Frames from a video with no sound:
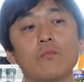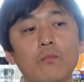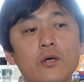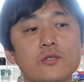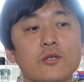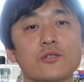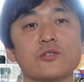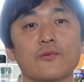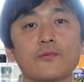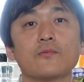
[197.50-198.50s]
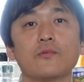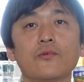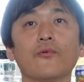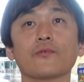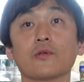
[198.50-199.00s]
れマジらしいのよ。
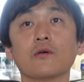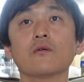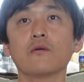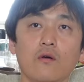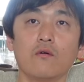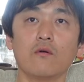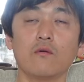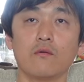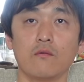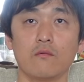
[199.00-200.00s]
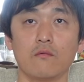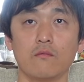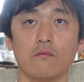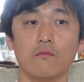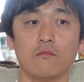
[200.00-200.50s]
脳って。自分で自
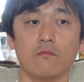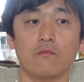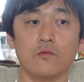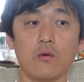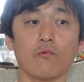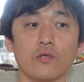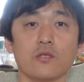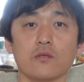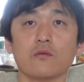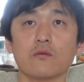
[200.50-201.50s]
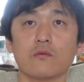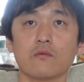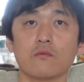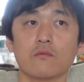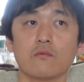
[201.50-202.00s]
分をですでもい
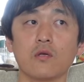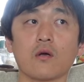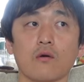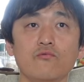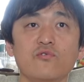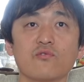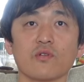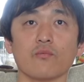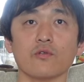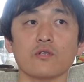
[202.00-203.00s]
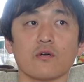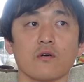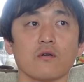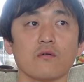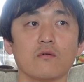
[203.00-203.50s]
い。てか、嘘でもいいか
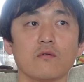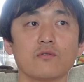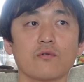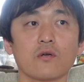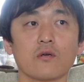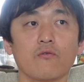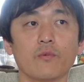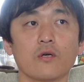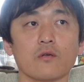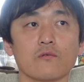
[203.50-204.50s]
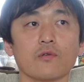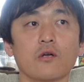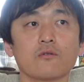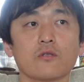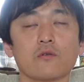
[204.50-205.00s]
ら、人から褒められると
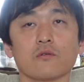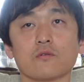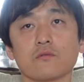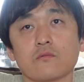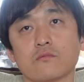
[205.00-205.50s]
やる気が出るらしい。